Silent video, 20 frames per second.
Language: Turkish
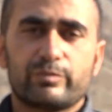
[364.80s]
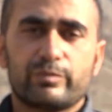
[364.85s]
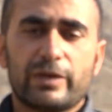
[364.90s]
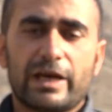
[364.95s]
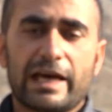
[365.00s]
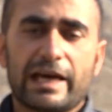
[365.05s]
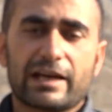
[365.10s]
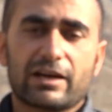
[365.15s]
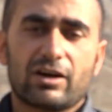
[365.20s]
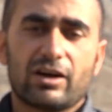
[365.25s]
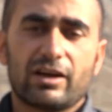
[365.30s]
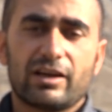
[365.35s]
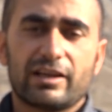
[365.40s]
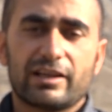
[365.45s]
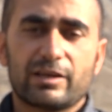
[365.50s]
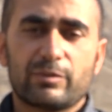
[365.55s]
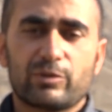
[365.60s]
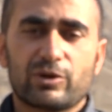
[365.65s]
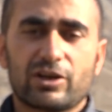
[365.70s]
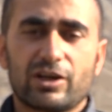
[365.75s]
her
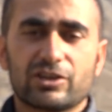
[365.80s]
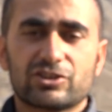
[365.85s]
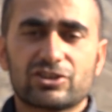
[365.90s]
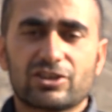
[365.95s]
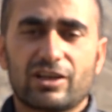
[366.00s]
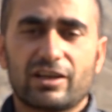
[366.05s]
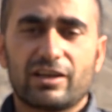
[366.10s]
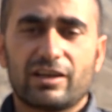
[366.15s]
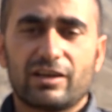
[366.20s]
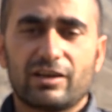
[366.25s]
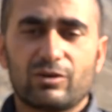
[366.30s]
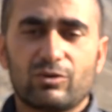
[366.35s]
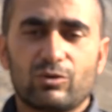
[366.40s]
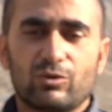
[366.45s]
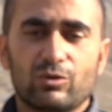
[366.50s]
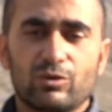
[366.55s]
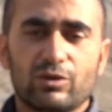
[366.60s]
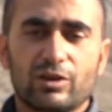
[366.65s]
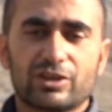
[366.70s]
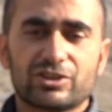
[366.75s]
ailede birkaç tane
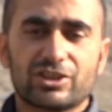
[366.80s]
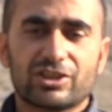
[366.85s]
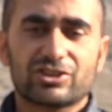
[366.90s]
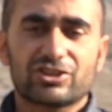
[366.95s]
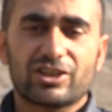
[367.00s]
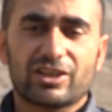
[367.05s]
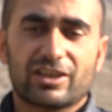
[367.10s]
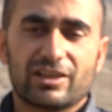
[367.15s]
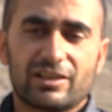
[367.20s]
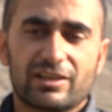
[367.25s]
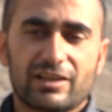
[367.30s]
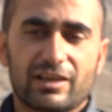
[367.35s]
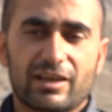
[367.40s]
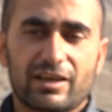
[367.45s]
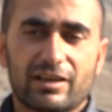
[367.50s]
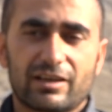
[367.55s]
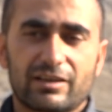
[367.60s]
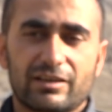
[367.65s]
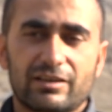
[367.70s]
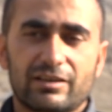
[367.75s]
olacak
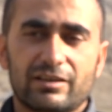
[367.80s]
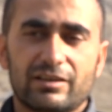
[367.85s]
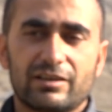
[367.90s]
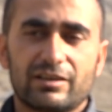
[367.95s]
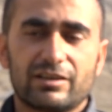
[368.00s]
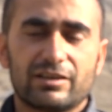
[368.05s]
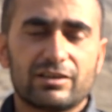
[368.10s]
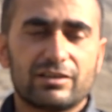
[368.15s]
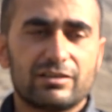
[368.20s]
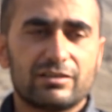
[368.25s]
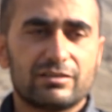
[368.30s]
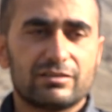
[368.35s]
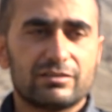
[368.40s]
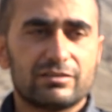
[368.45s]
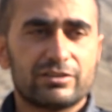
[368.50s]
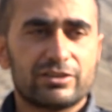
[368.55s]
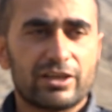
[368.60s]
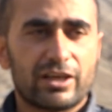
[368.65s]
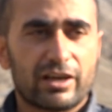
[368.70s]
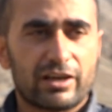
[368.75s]
şekilde e,
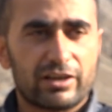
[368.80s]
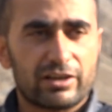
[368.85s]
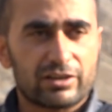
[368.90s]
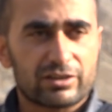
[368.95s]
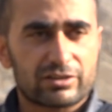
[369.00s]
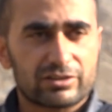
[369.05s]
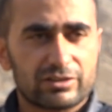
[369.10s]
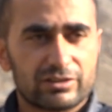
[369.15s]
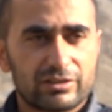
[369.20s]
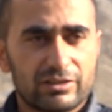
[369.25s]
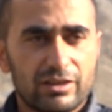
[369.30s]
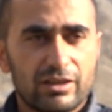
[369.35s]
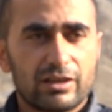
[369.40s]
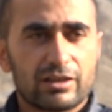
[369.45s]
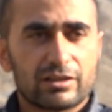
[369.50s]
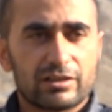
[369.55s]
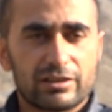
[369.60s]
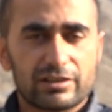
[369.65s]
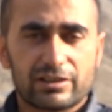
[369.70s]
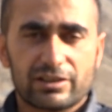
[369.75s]
yerli
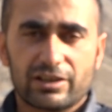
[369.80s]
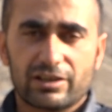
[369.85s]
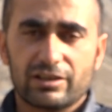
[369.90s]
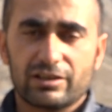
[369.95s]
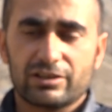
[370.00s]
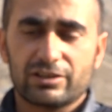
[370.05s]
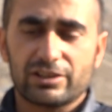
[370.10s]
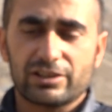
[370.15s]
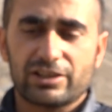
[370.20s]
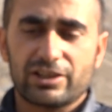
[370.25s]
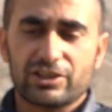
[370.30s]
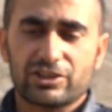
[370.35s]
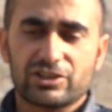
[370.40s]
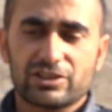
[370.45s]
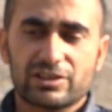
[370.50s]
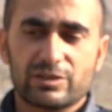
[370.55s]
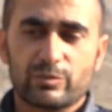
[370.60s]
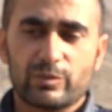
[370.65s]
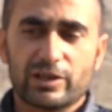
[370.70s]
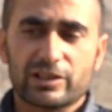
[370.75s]
kıl, kıl
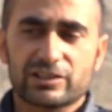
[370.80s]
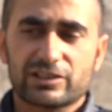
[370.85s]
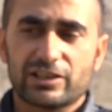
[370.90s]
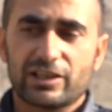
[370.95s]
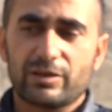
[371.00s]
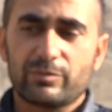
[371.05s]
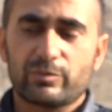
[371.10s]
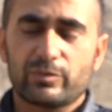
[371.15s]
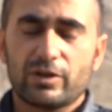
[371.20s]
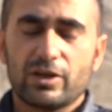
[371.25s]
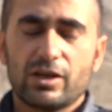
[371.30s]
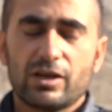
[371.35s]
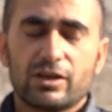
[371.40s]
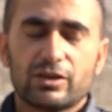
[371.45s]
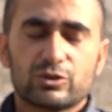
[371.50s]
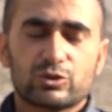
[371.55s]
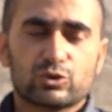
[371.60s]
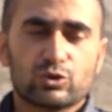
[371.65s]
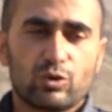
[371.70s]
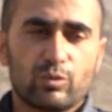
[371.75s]
keçisi besleyip
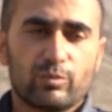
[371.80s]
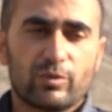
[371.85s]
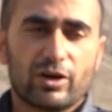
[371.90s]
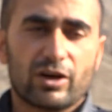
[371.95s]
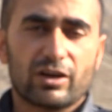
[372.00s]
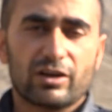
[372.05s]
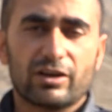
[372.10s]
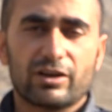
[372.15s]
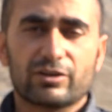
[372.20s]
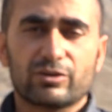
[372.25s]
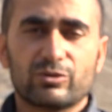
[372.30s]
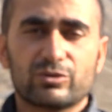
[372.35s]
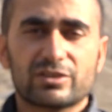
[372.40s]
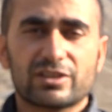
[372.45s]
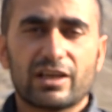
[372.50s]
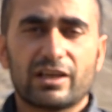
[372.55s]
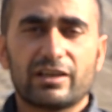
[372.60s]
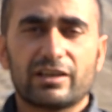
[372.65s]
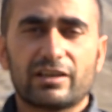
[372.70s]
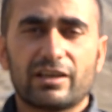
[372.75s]
sonbaharlarda
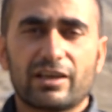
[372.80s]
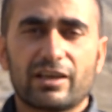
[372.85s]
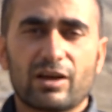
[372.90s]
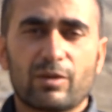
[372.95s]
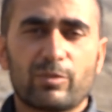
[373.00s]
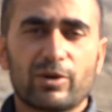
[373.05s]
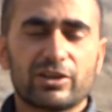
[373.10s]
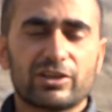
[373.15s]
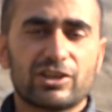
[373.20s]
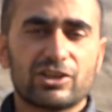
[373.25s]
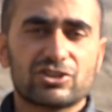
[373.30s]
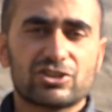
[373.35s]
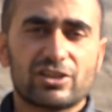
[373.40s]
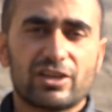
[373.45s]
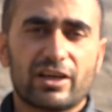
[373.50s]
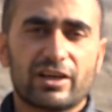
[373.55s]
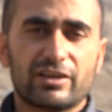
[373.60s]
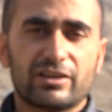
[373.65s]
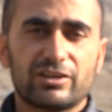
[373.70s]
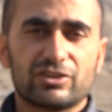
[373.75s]
özellikle yaban
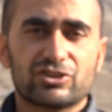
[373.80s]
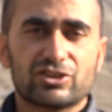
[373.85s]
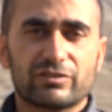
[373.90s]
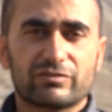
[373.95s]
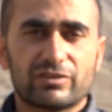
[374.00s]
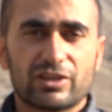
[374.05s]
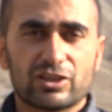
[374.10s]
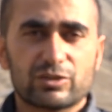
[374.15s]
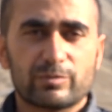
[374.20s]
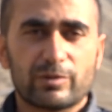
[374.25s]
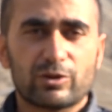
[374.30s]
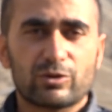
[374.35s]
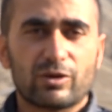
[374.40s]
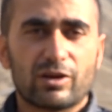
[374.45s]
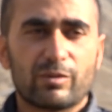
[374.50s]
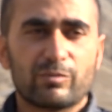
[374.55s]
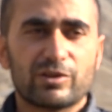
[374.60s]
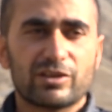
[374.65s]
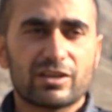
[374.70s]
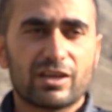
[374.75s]
keçilerinin çiftleşme
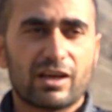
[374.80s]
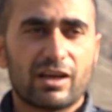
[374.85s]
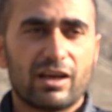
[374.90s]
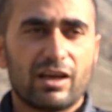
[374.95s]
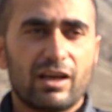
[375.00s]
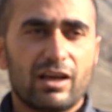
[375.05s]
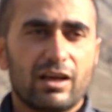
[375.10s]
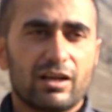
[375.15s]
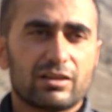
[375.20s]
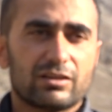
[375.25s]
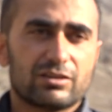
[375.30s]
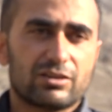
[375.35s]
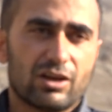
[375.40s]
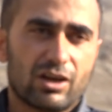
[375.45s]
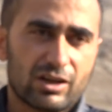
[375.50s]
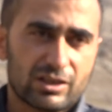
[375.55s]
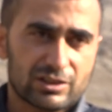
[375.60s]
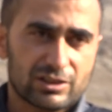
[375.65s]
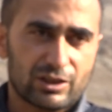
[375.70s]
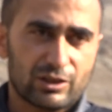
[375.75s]
döneminde
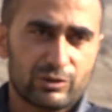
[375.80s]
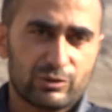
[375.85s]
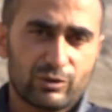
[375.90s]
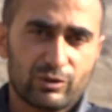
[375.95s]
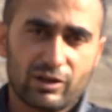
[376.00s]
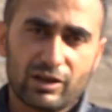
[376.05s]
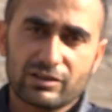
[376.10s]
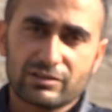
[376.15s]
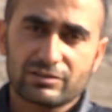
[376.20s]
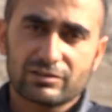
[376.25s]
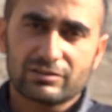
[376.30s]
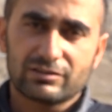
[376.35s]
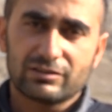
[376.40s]
dağa salıyorlar.